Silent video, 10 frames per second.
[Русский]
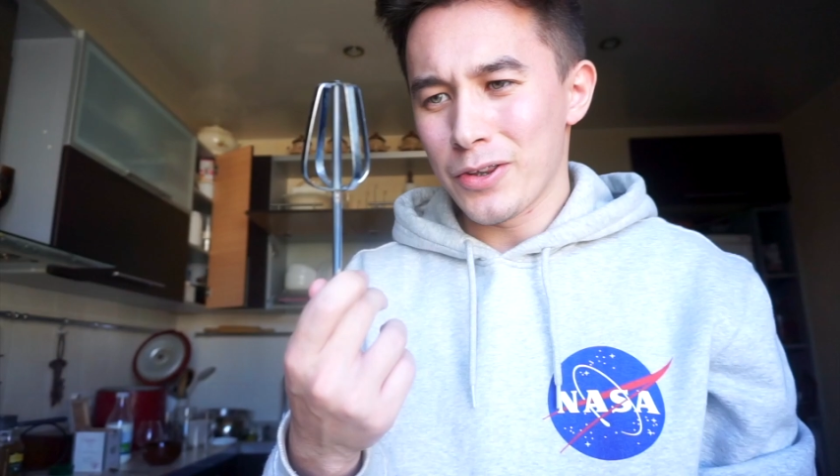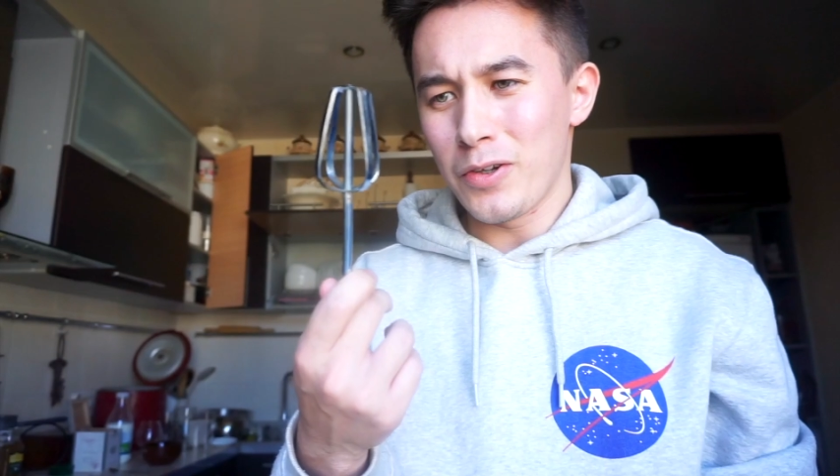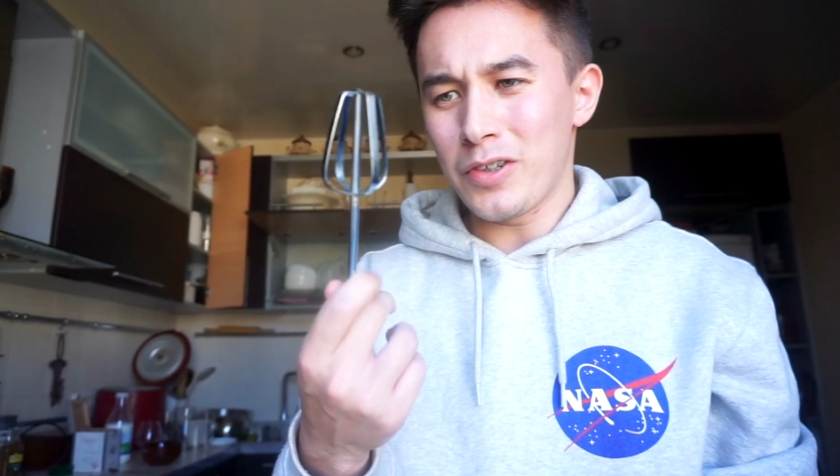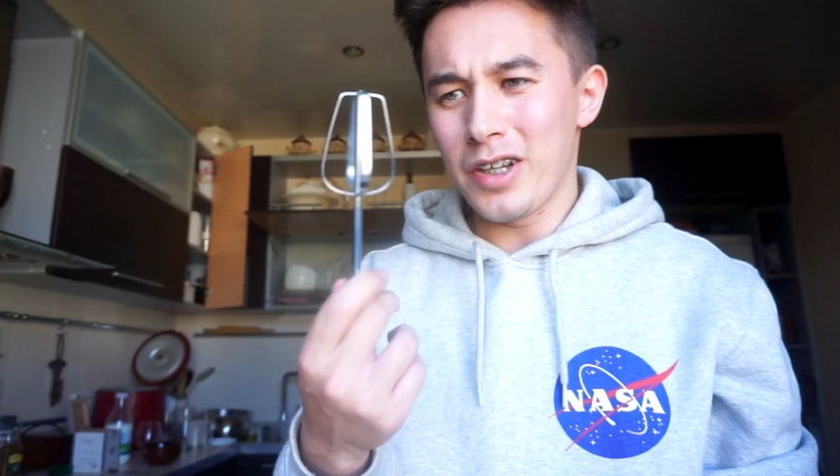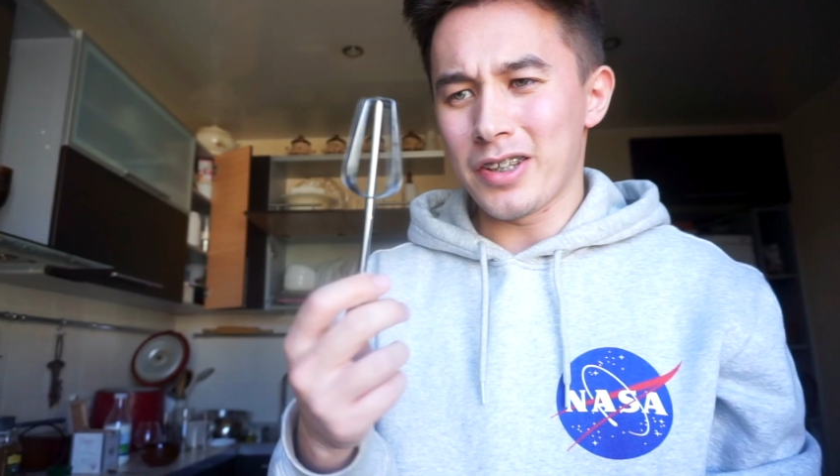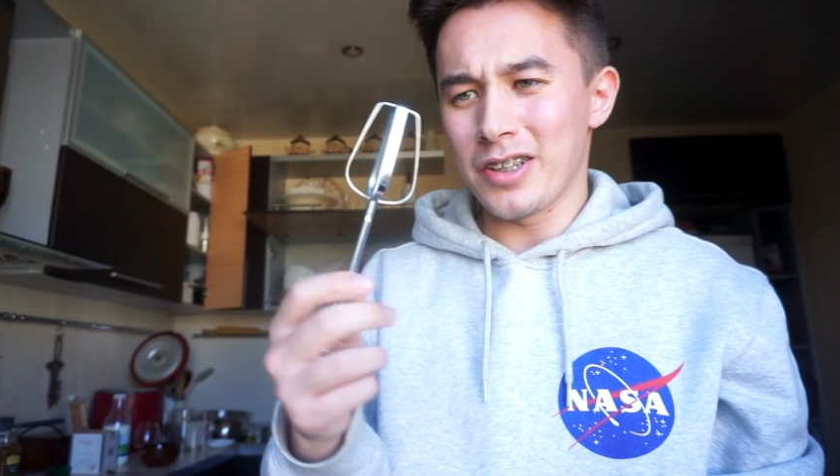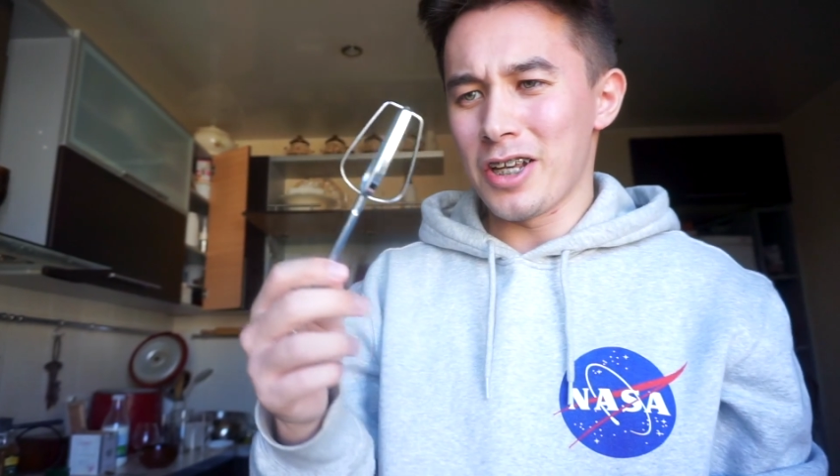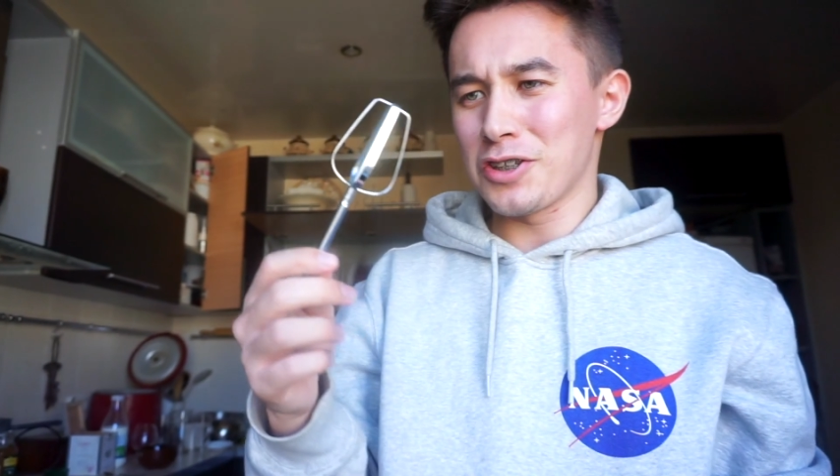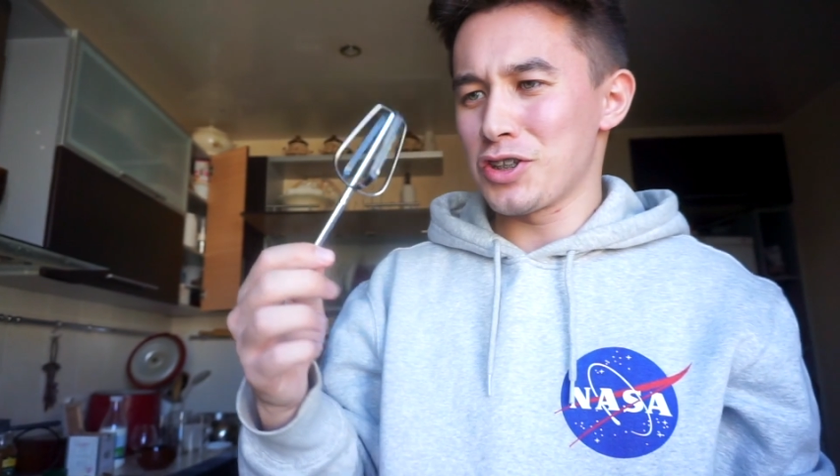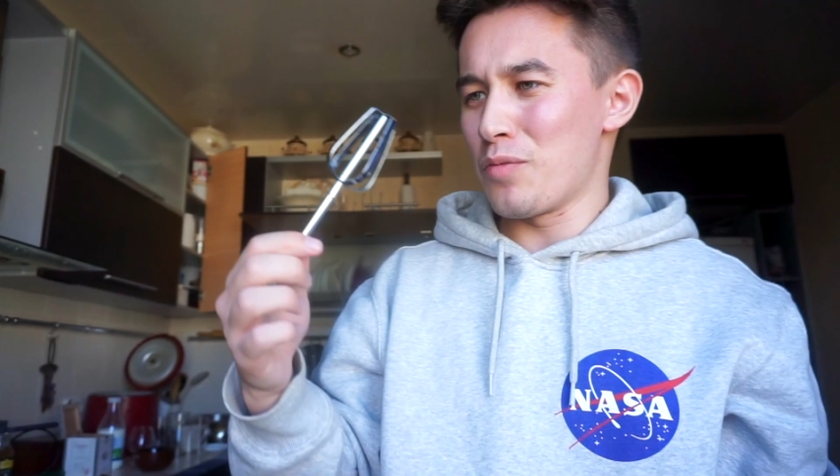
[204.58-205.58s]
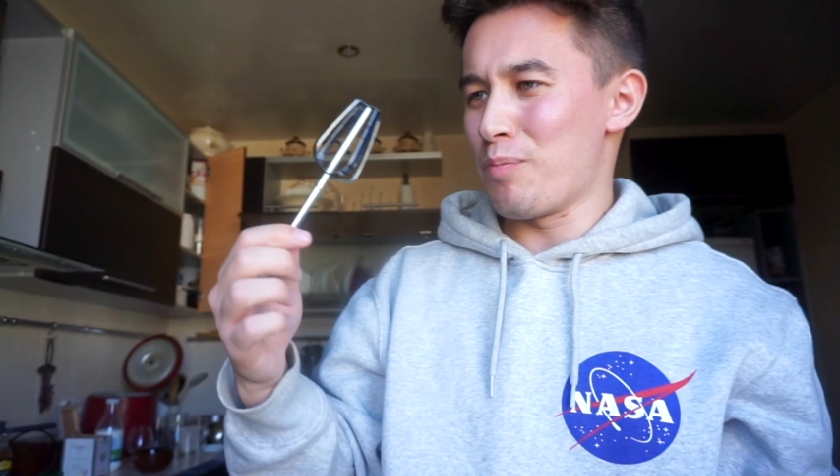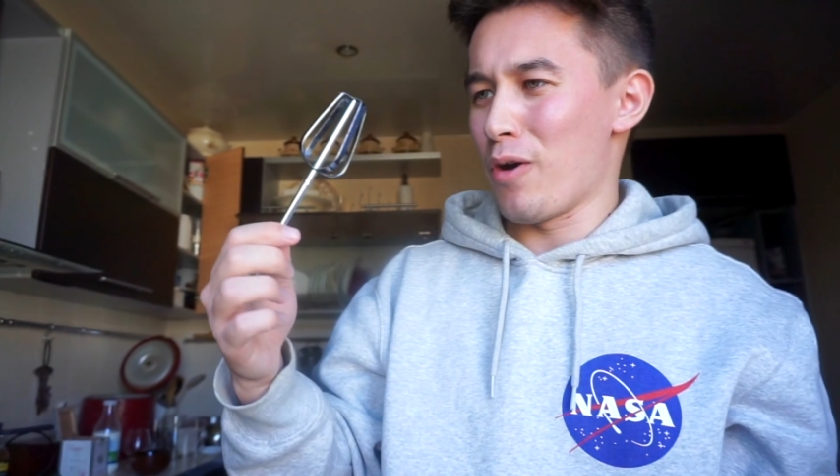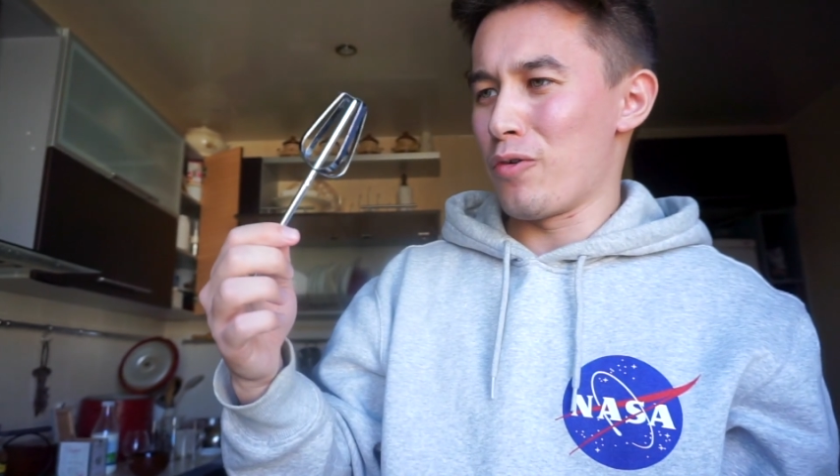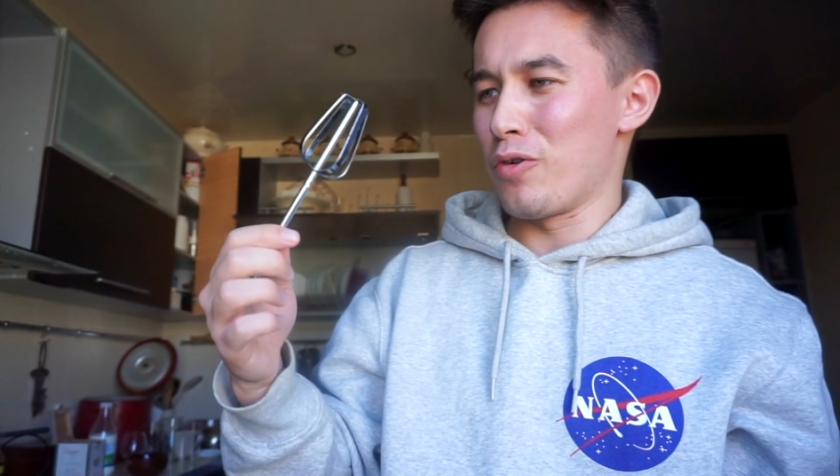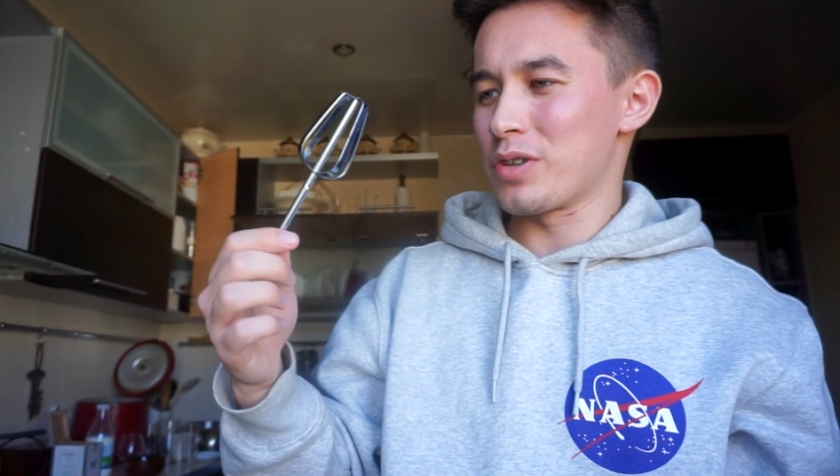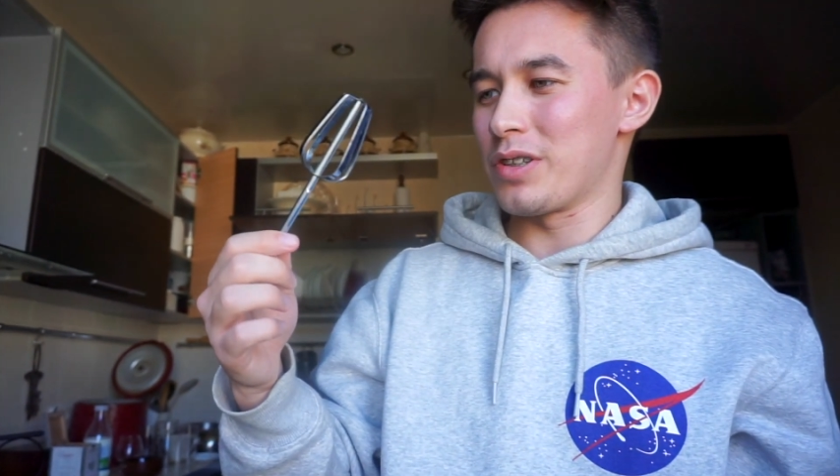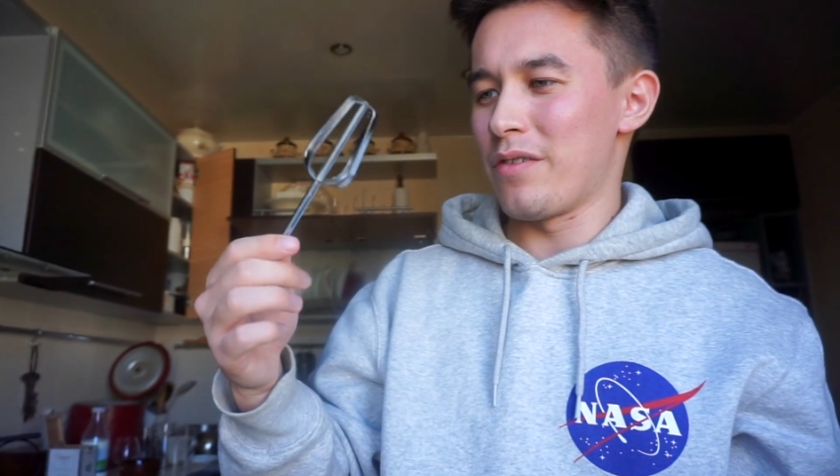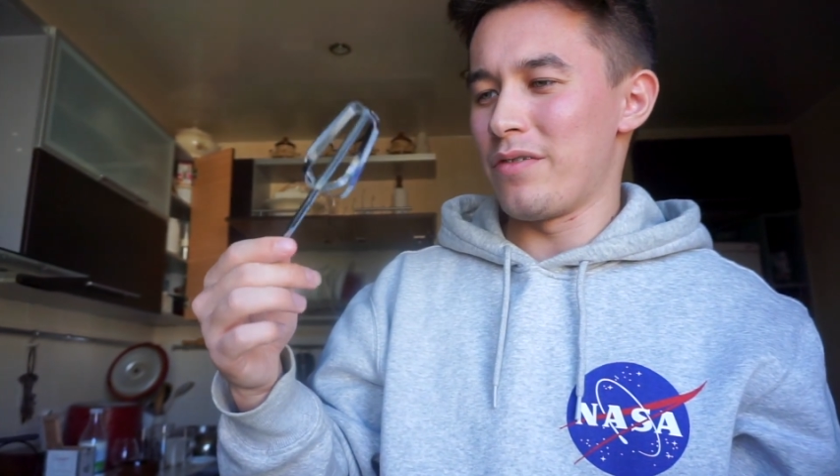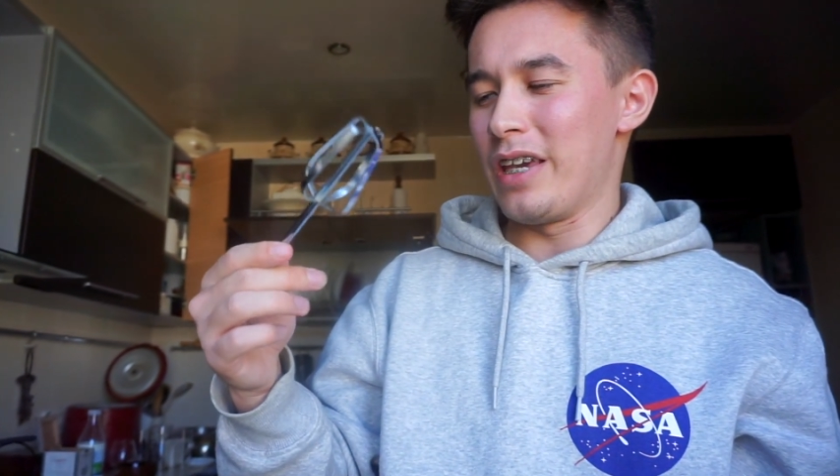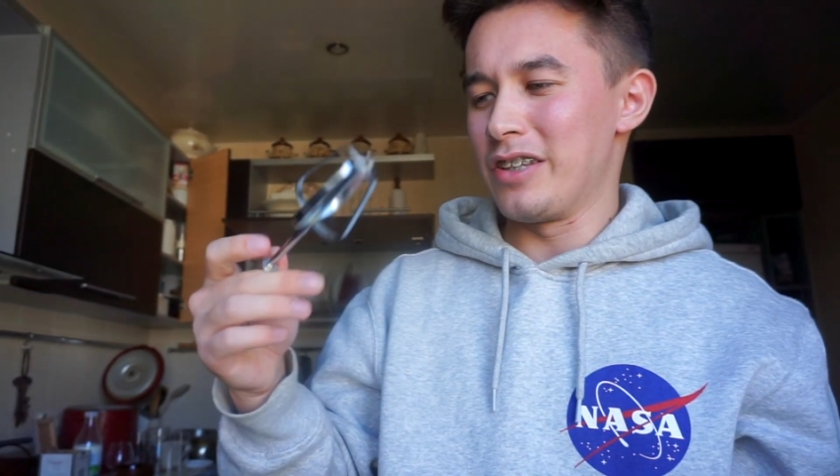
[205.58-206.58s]
Только это не особо похоже
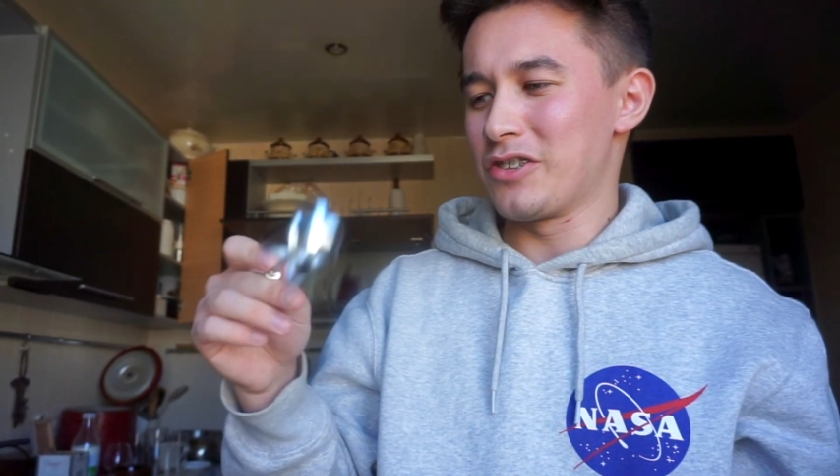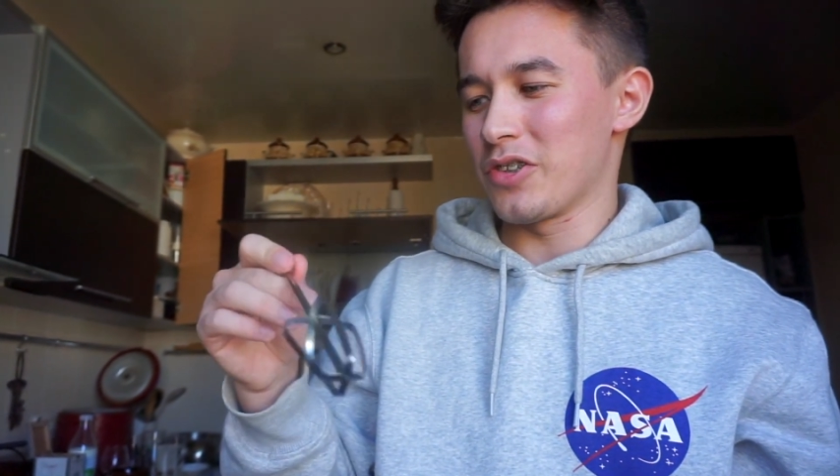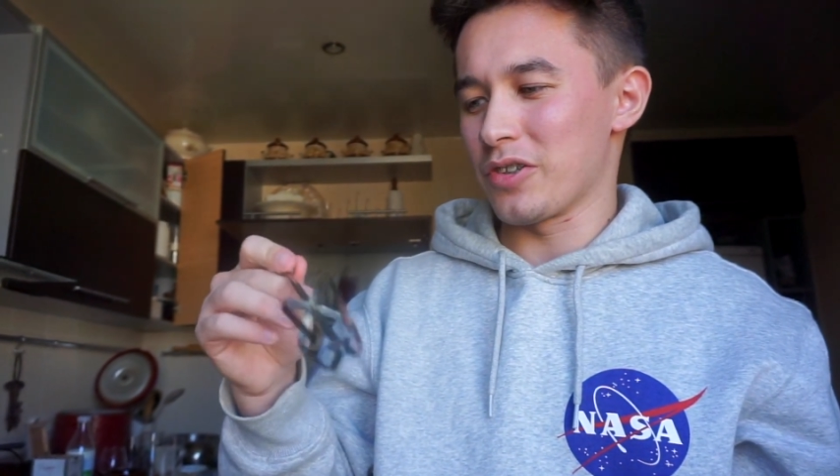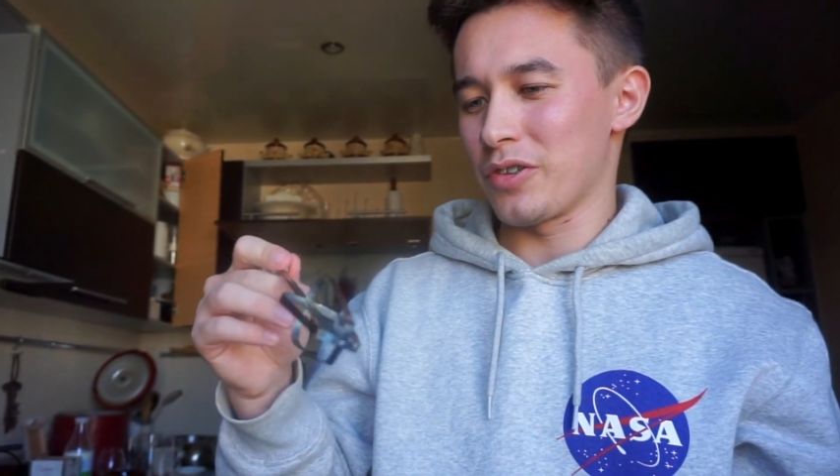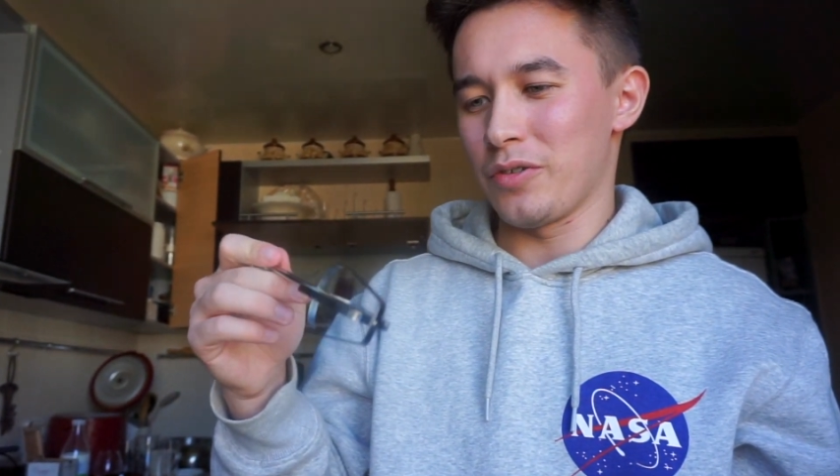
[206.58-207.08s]
на венчик,